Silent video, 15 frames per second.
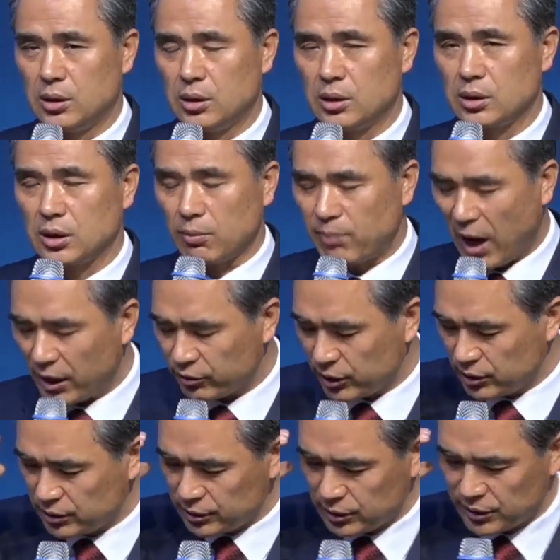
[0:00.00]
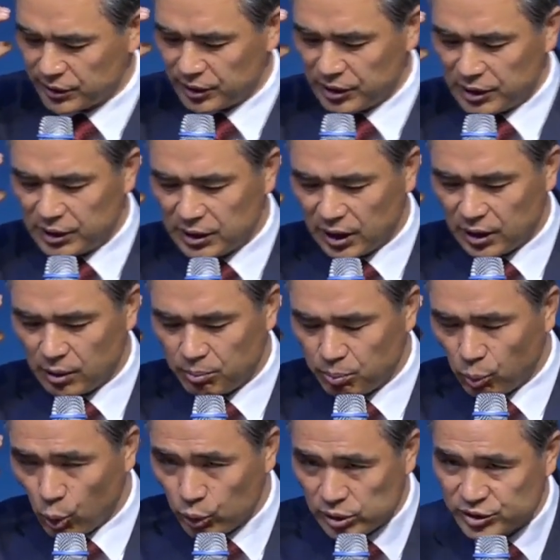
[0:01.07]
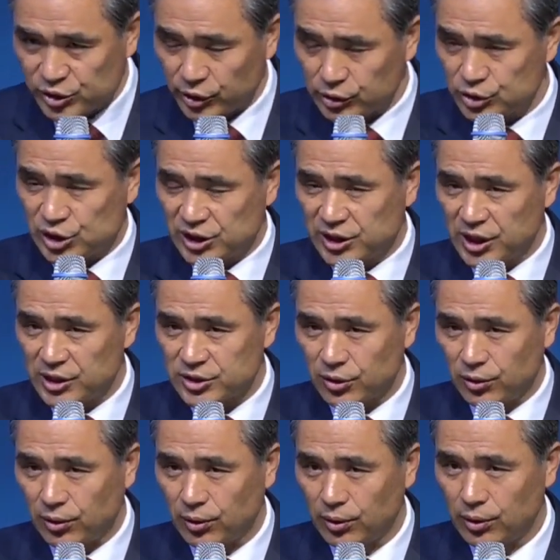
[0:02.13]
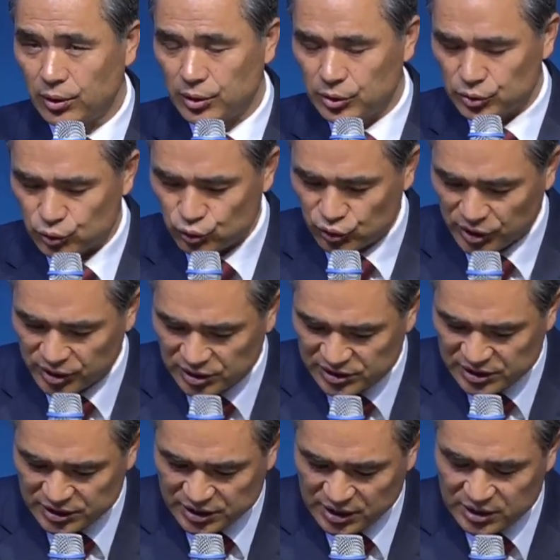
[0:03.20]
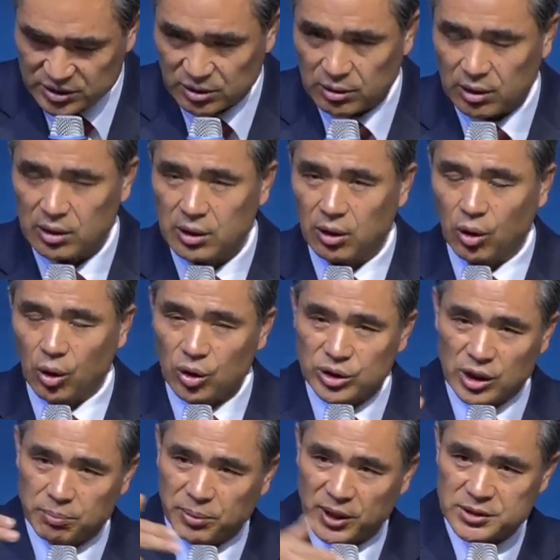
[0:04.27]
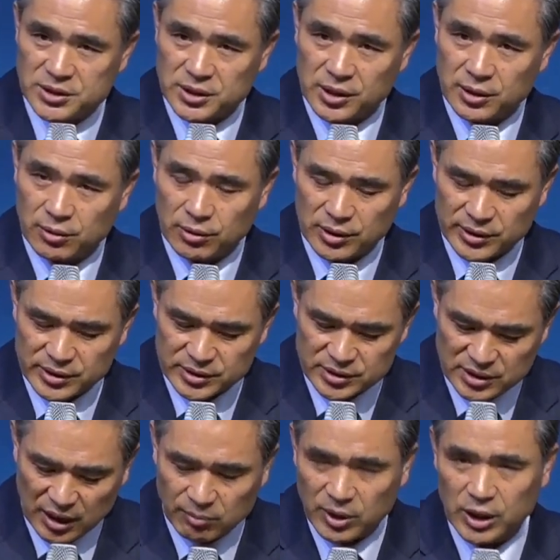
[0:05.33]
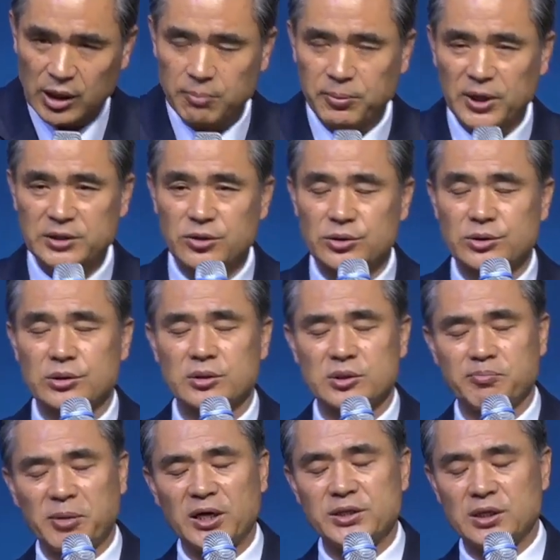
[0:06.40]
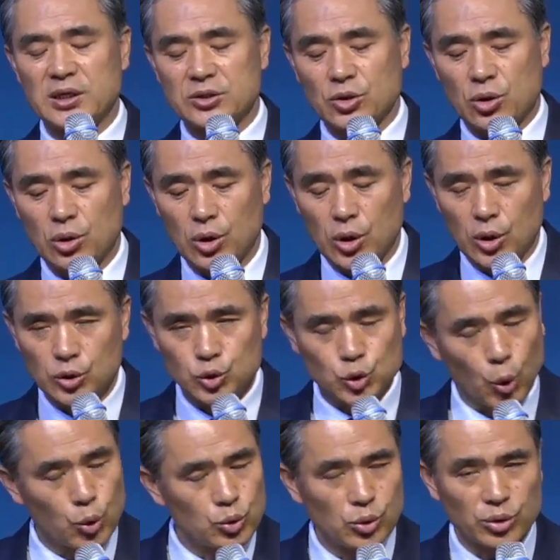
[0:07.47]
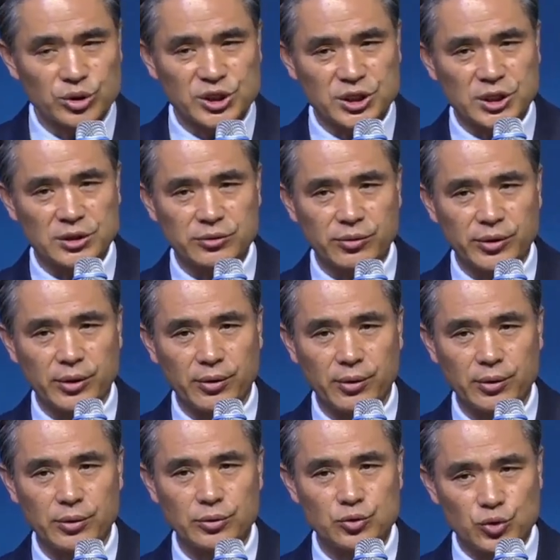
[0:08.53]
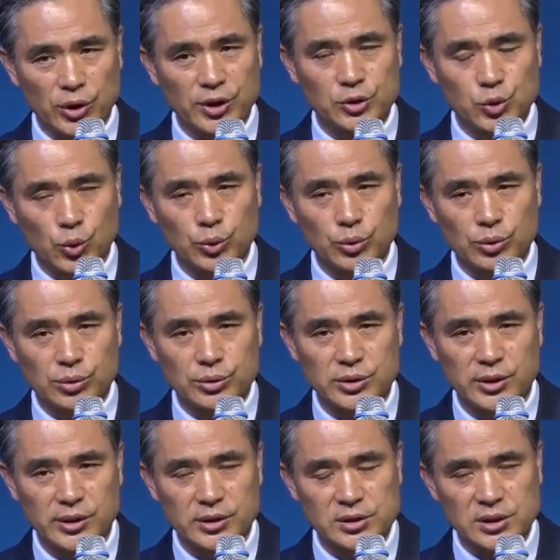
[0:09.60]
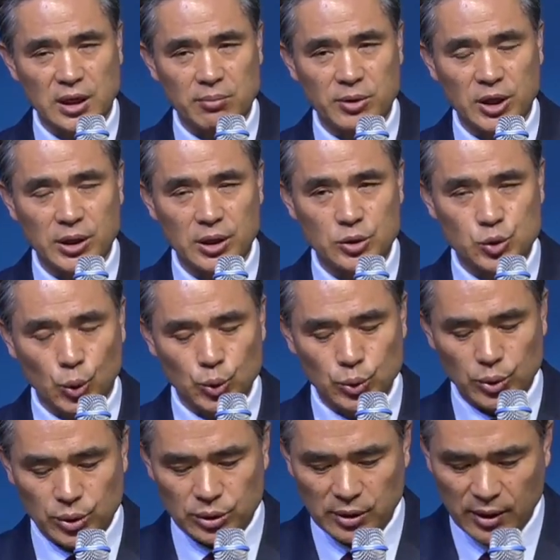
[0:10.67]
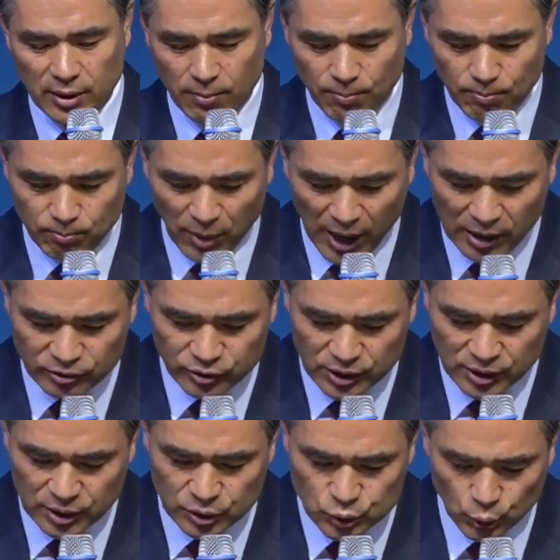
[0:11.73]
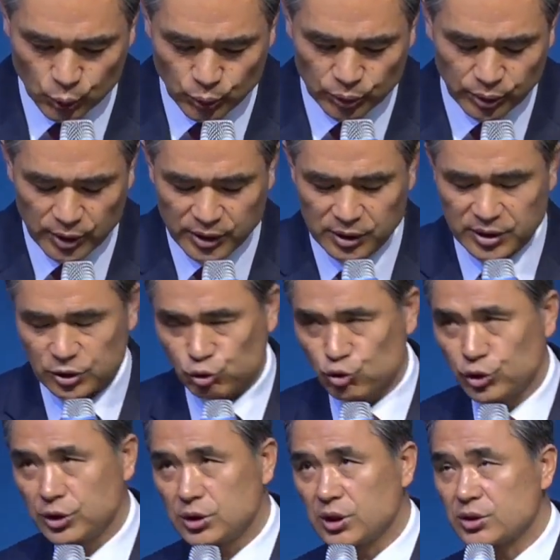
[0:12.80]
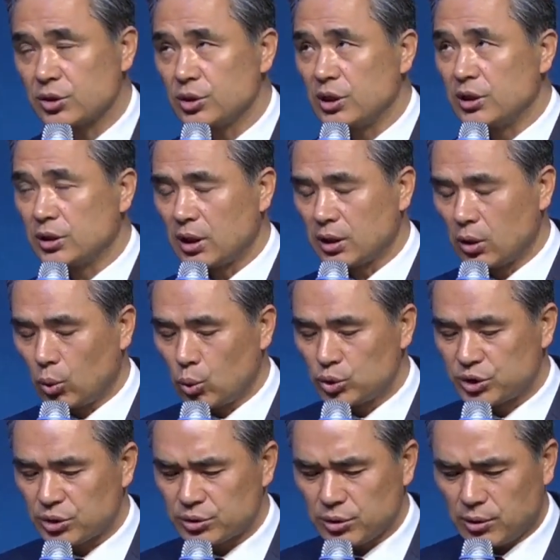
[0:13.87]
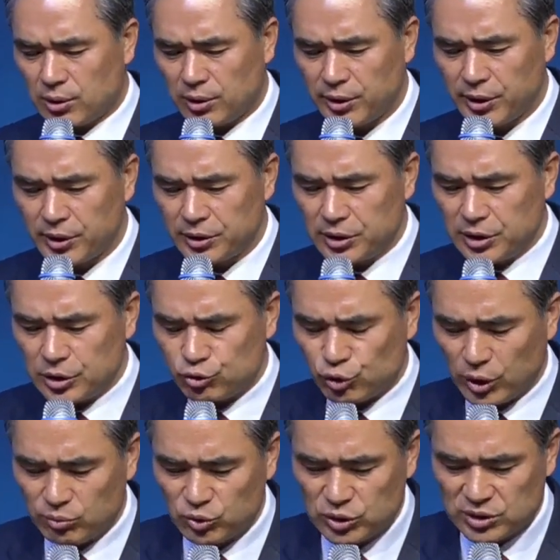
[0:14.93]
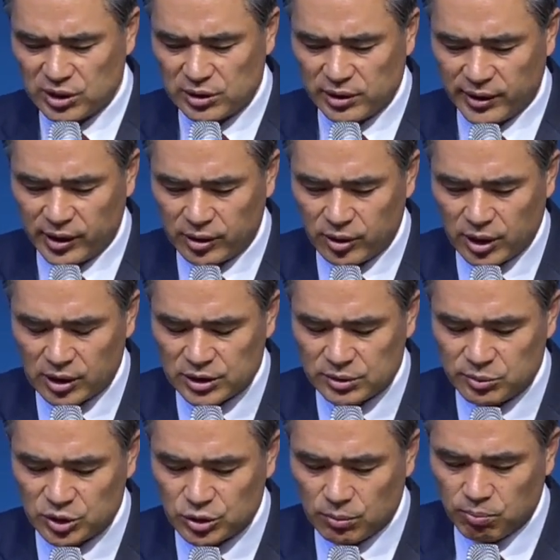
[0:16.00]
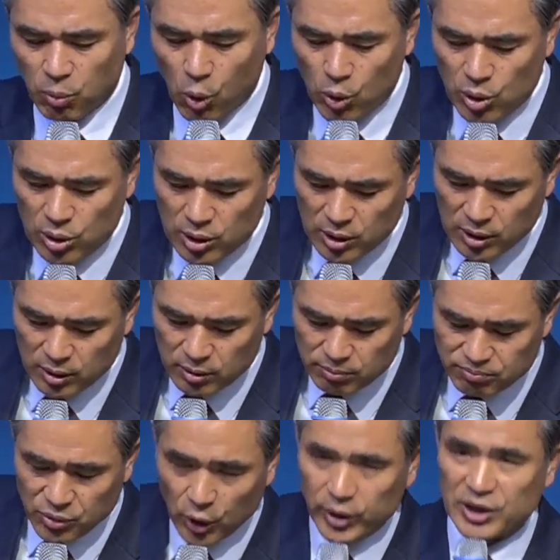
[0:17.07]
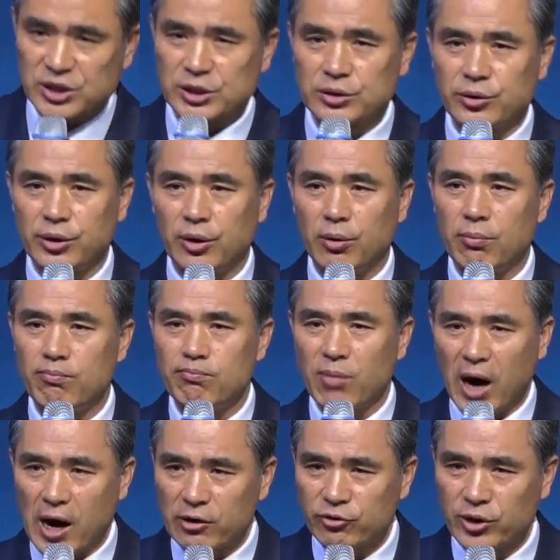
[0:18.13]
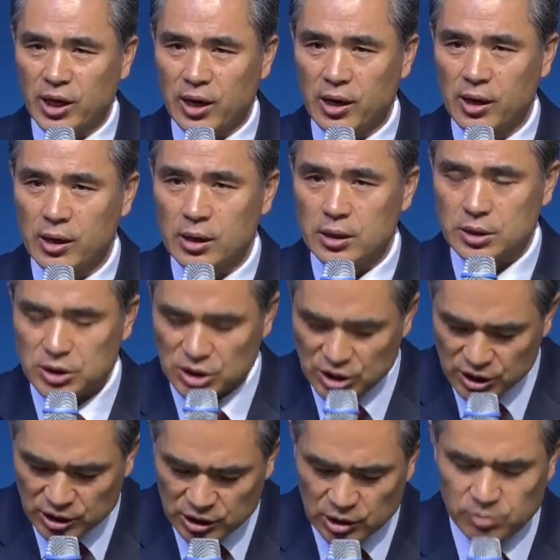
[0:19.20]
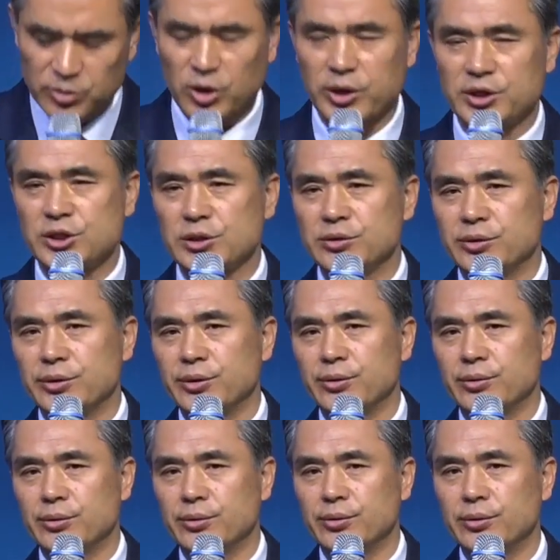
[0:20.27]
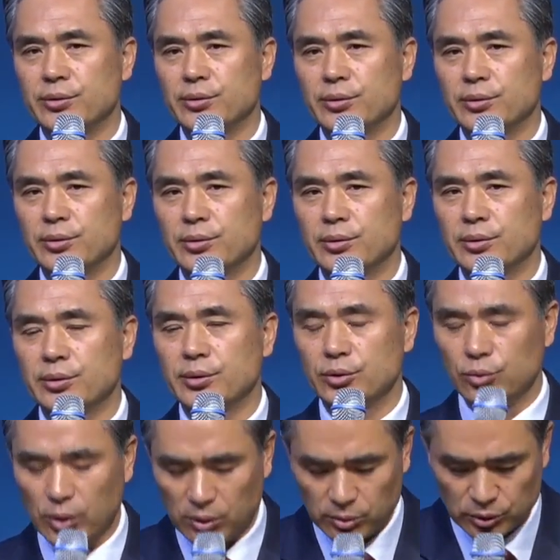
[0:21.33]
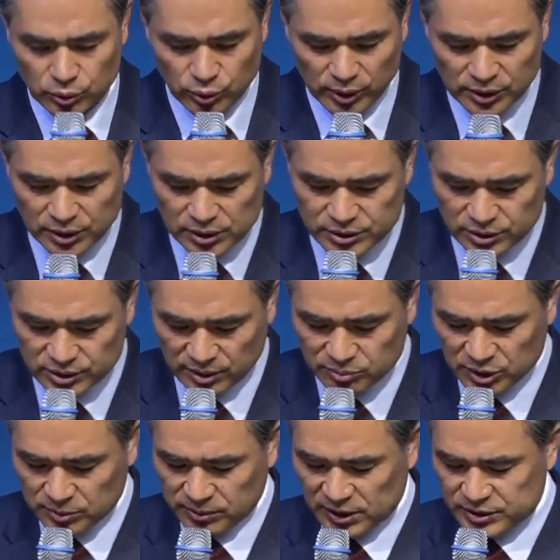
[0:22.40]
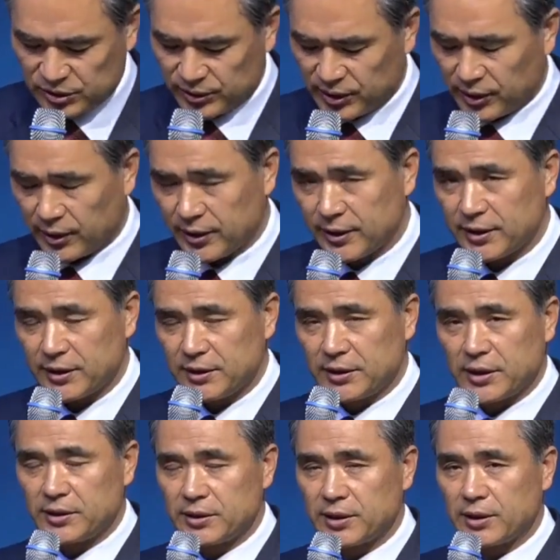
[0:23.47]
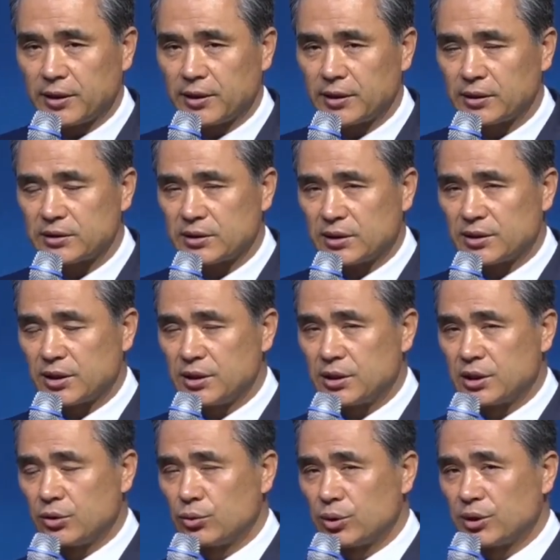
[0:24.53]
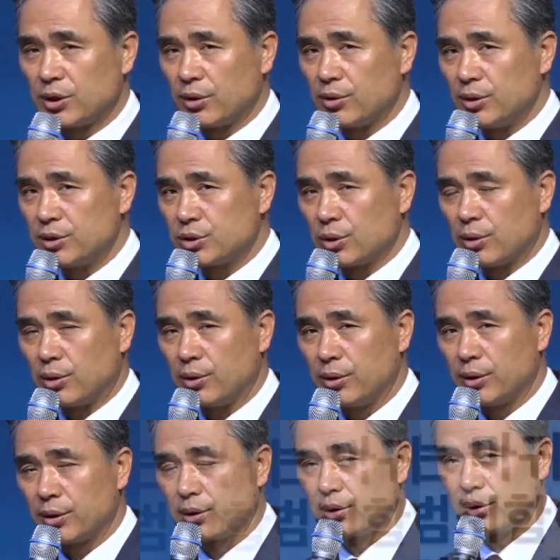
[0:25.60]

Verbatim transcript: 그러니까 마귀는 인간의 뭐를 짓게 해서 죄를 짓게 해서 어디에 빠지게 해요 사망에 빠져 빠지게 해서 종로를 시키는 거예요. 죄의 종로로 사망의 종로로 마귀의 종로를. 그래서 주님께서 이 땅에 오셔서 이 죄 문제를 해결하시면서 뭘 멸하신 거예요? 마귀의 일을 멸하신 거예요. 요한, 요한일서 3장 8절에 이게 이렇게 자세히 기록이 되어 있죠. 거기